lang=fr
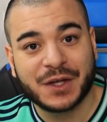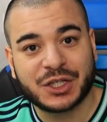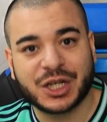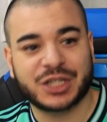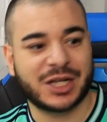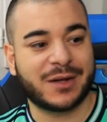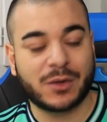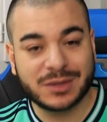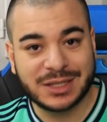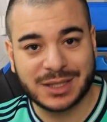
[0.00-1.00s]
cherche à
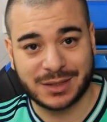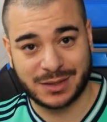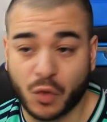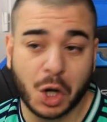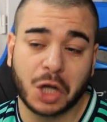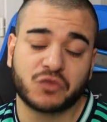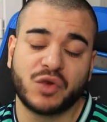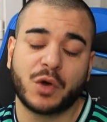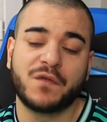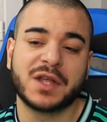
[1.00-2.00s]
grandir. Voilà, je
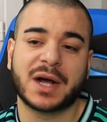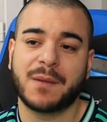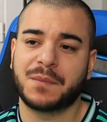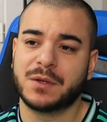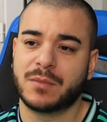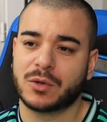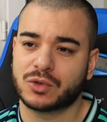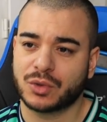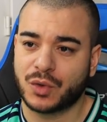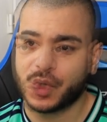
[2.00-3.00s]
voulais revenir rapidement
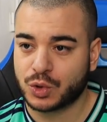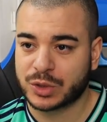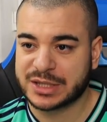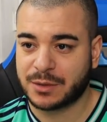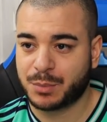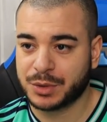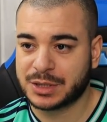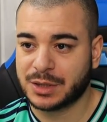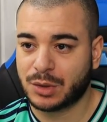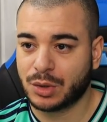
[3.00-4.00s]
sur, sur cette
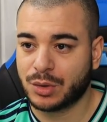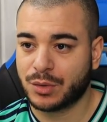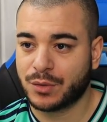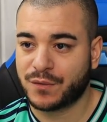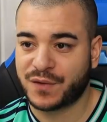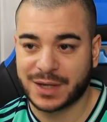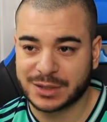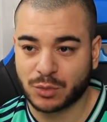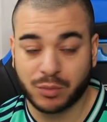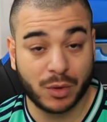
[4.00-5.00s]
petite euh,
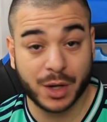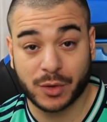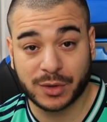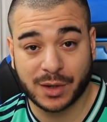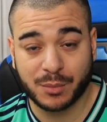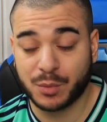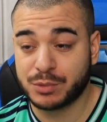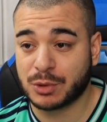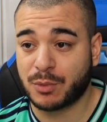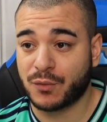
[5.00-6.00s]
phrase. On pourrait y rentrer un peu
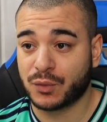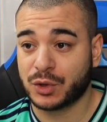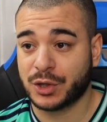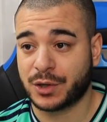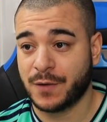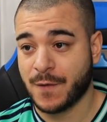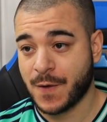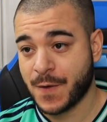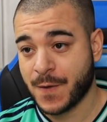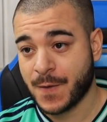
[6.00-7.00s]
plus en profondeur.
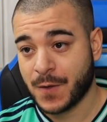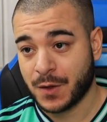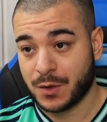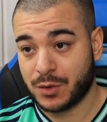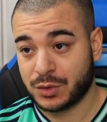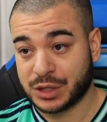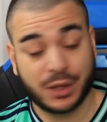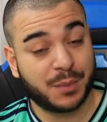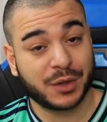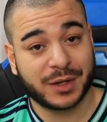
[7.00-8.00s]
Euh, ça
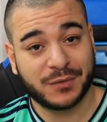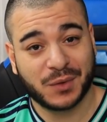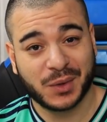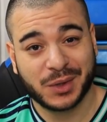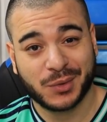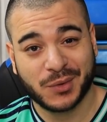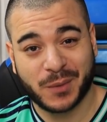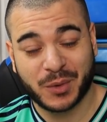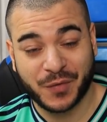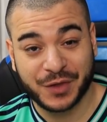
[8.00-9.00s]
dépendra de vos
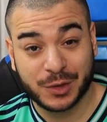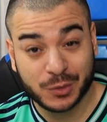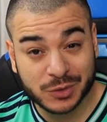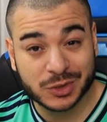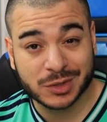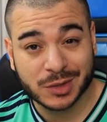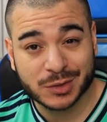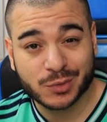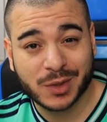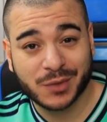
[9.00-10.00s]
retours. Prenez tous
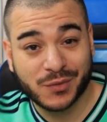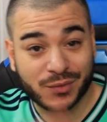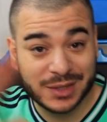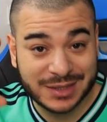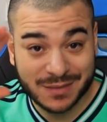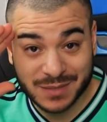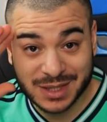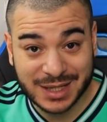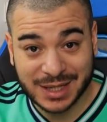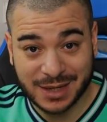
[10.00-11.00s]
soin de vous, les amis,
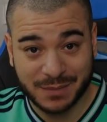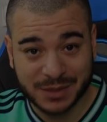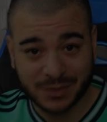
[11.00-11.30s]
et la paix